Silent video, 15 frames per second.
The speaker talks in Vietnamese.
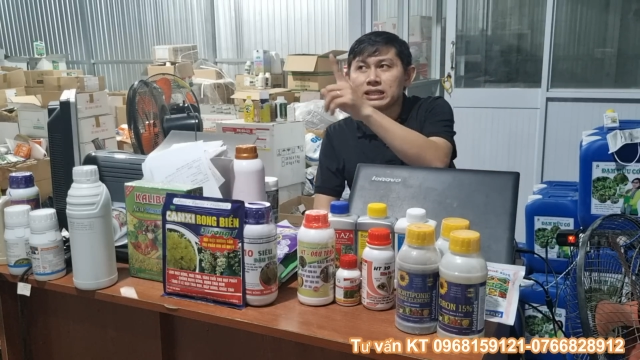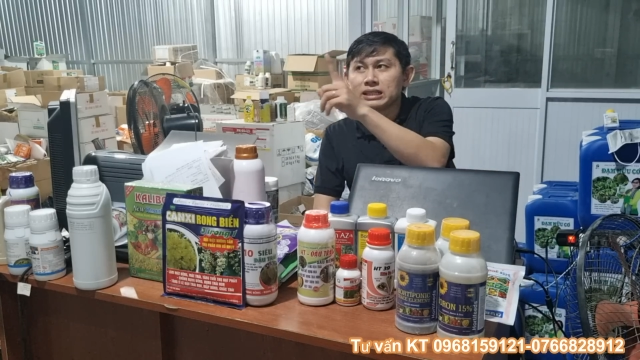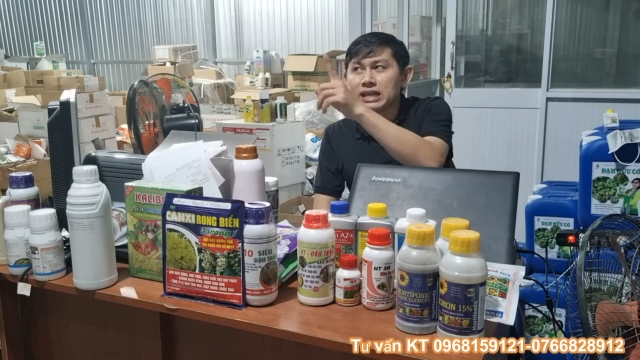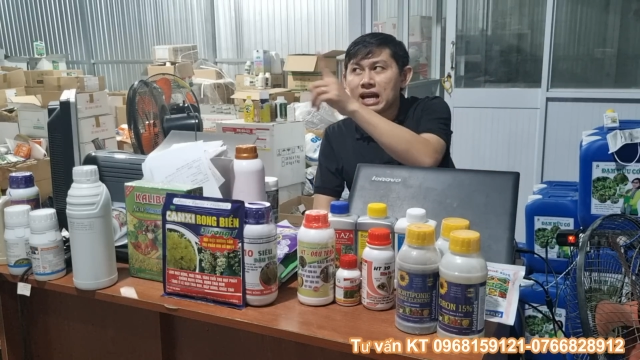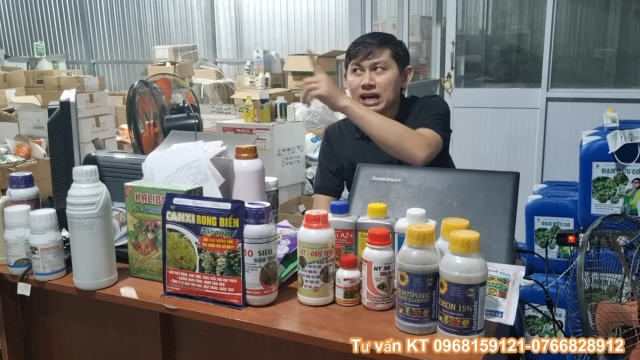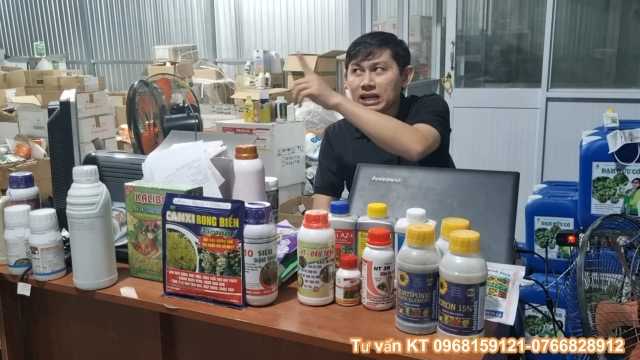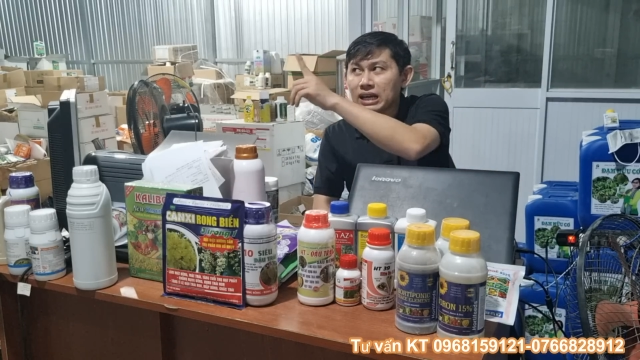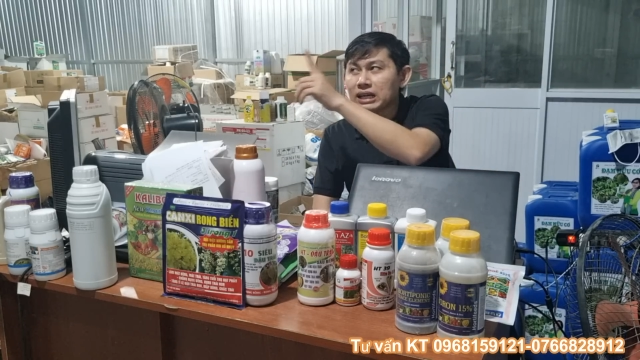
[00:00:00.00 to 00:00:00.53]

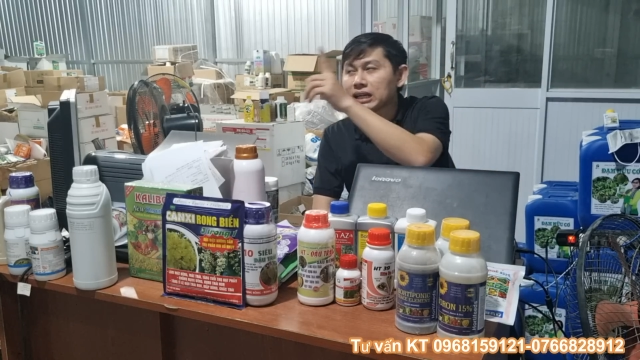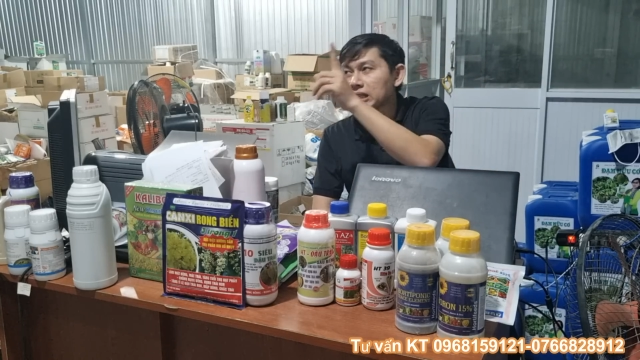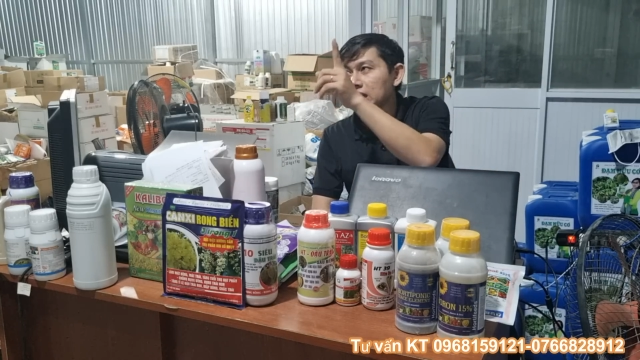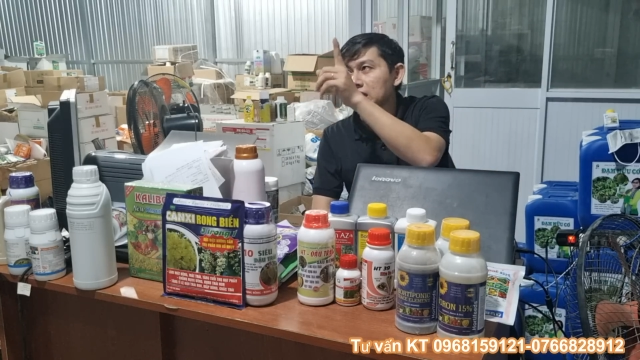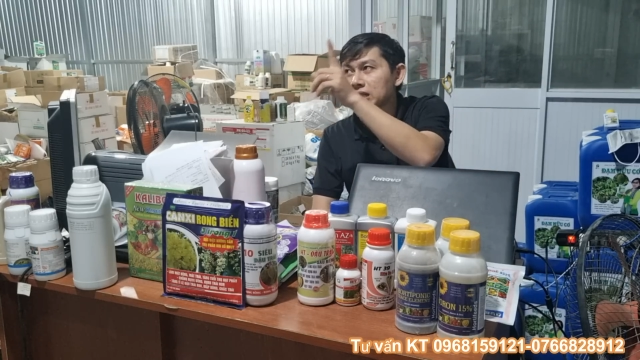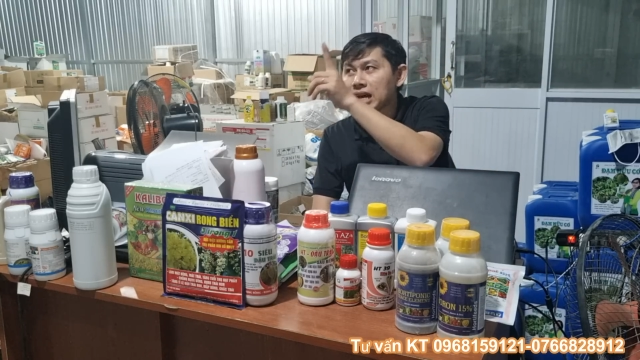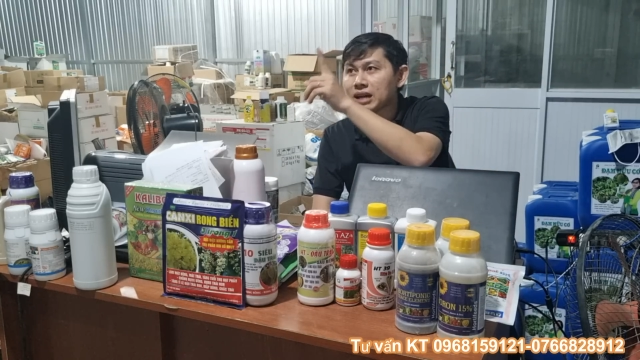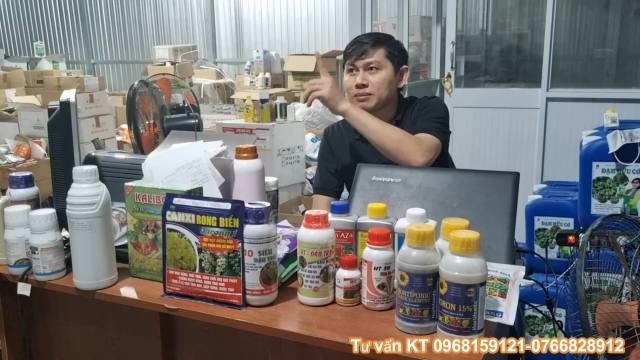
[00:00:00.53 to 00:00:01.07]
và cái
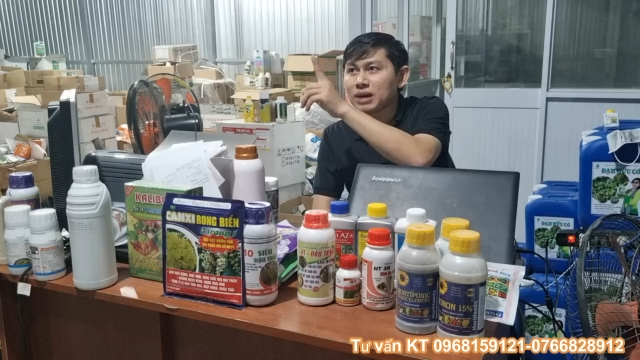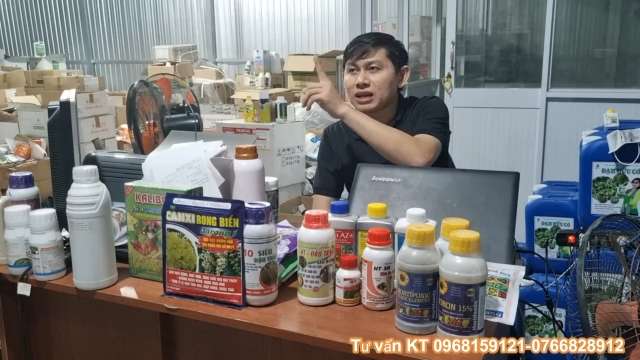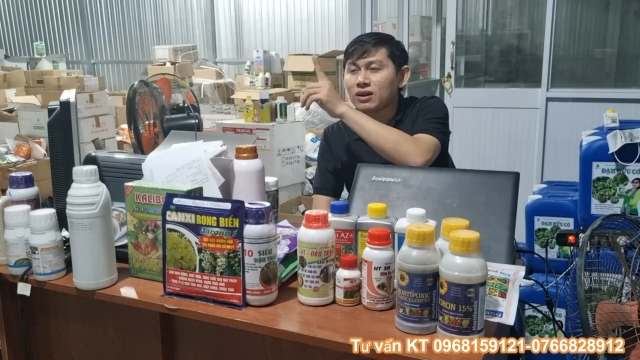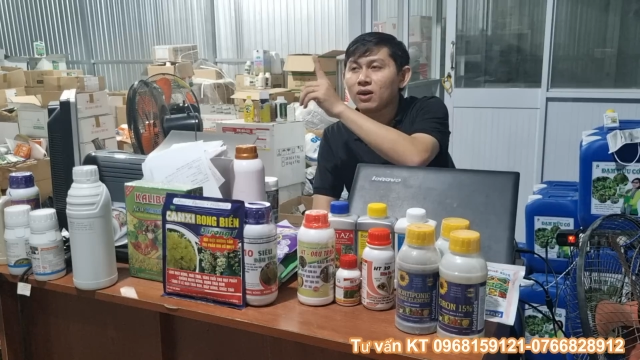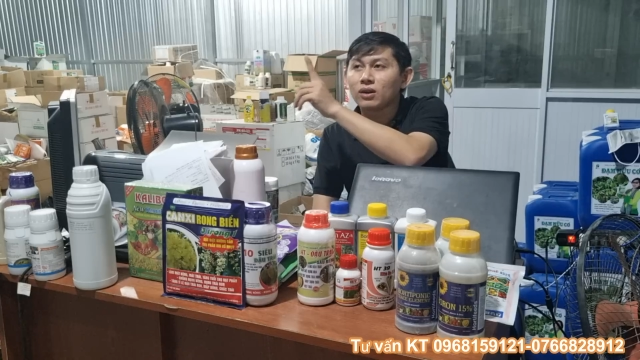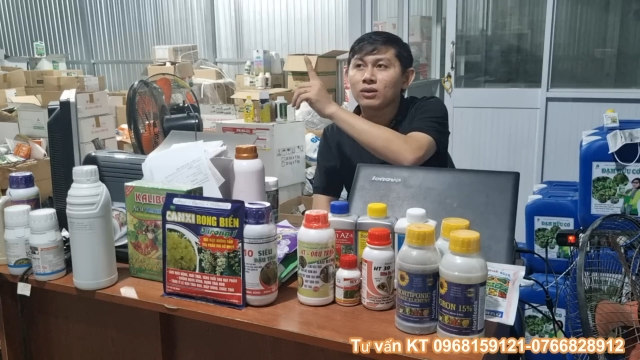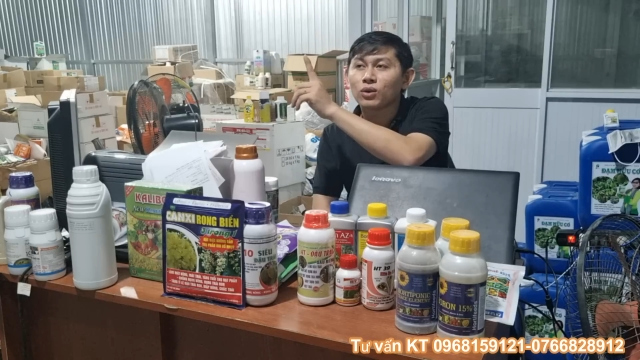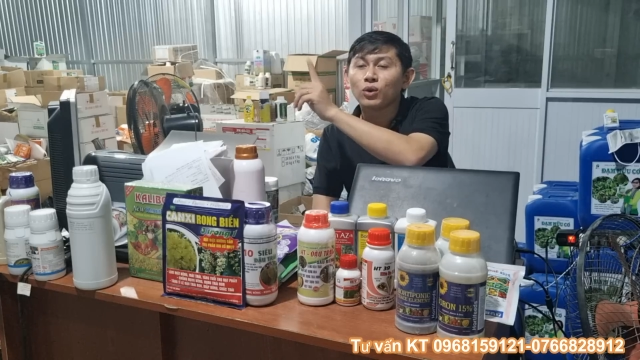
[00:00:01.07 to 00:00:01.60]
tình trạng mà
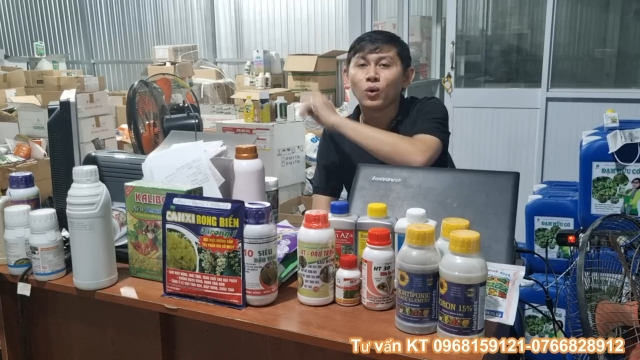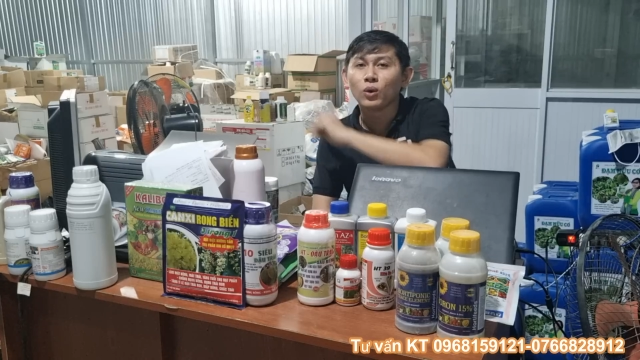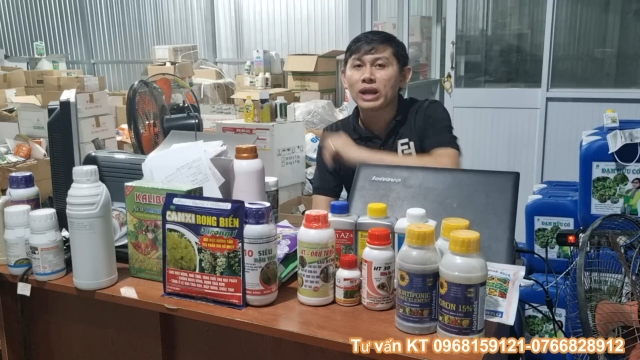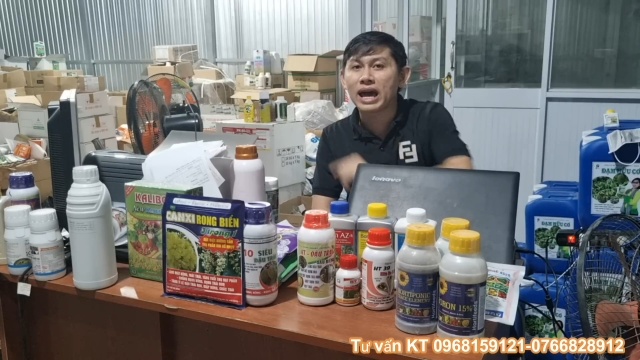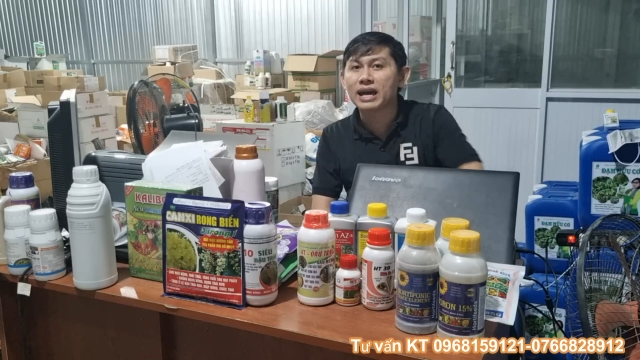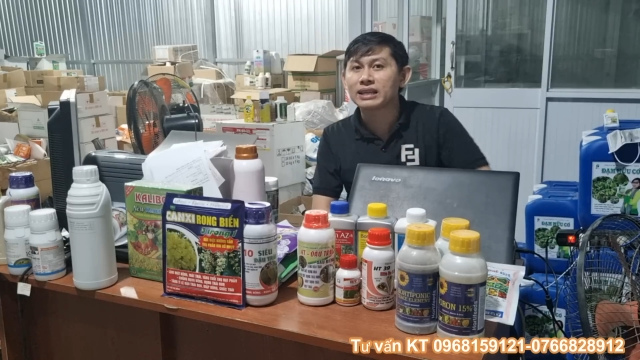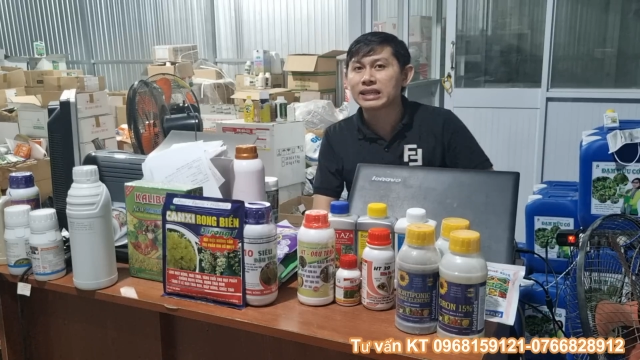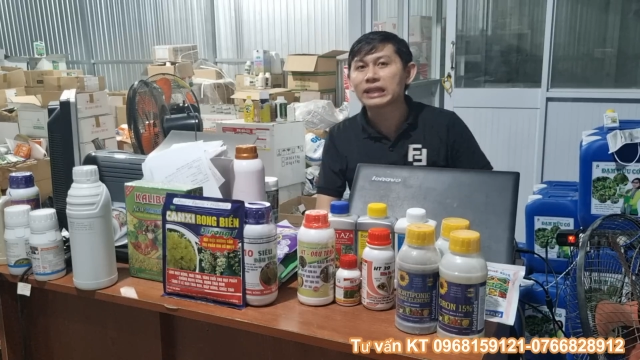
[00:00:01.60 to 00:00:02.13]
nó lụa
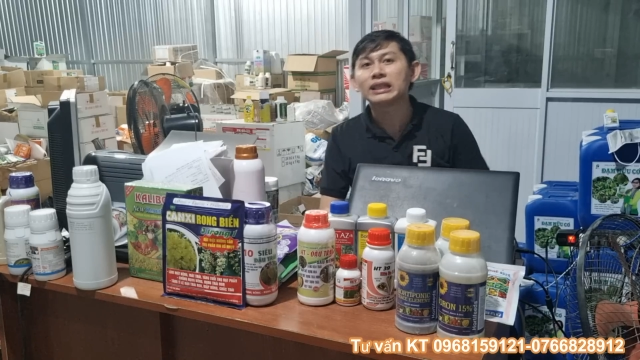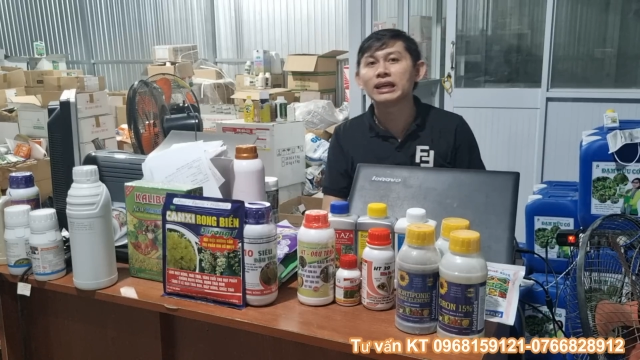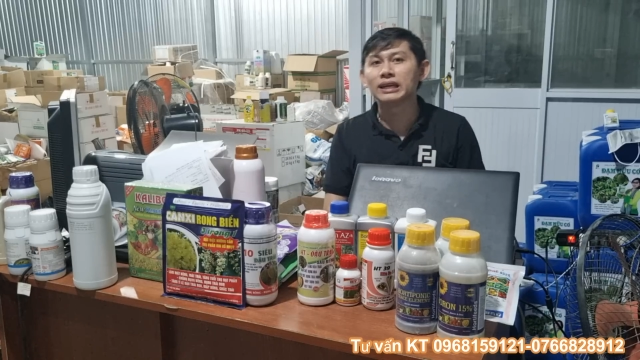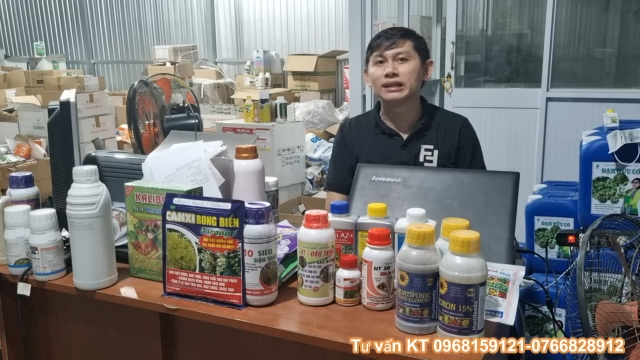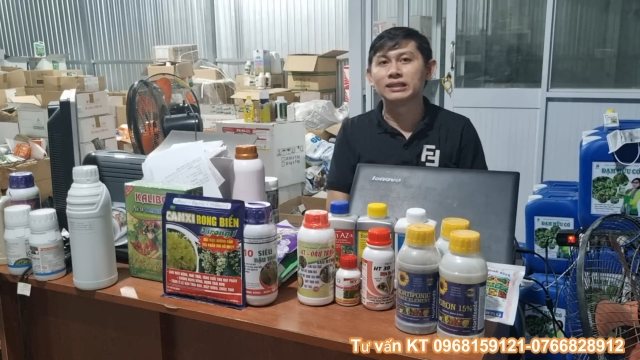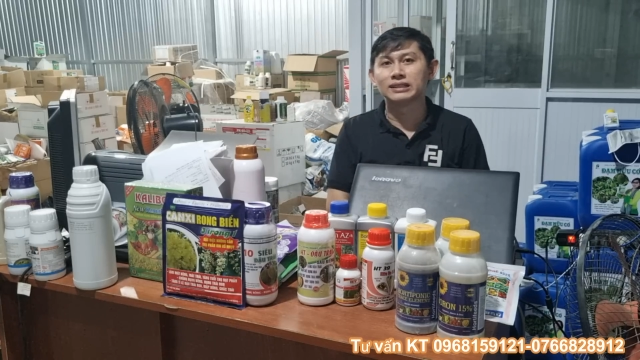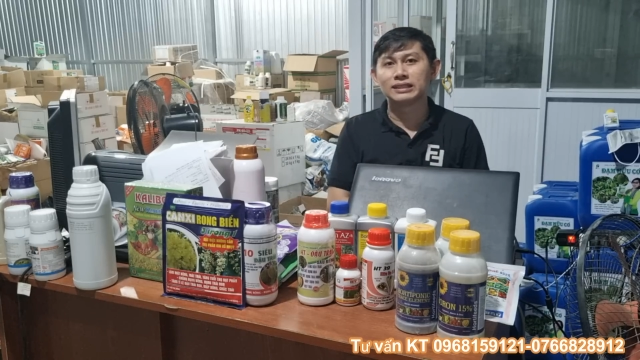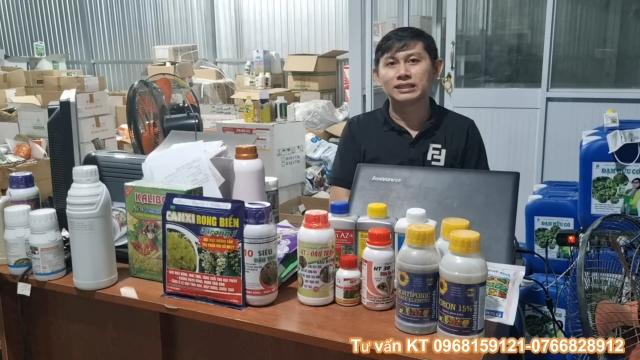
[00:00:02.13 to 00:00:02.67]
lá nhanh
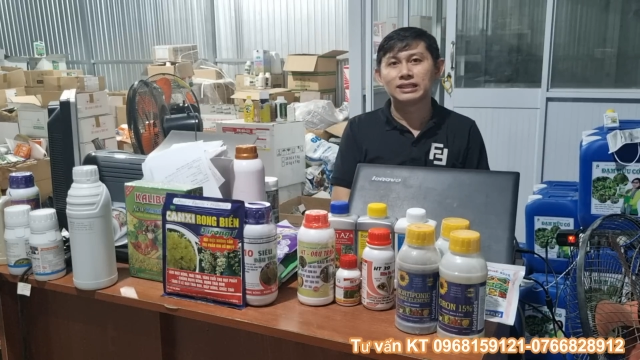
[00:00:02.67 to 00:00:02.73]
liền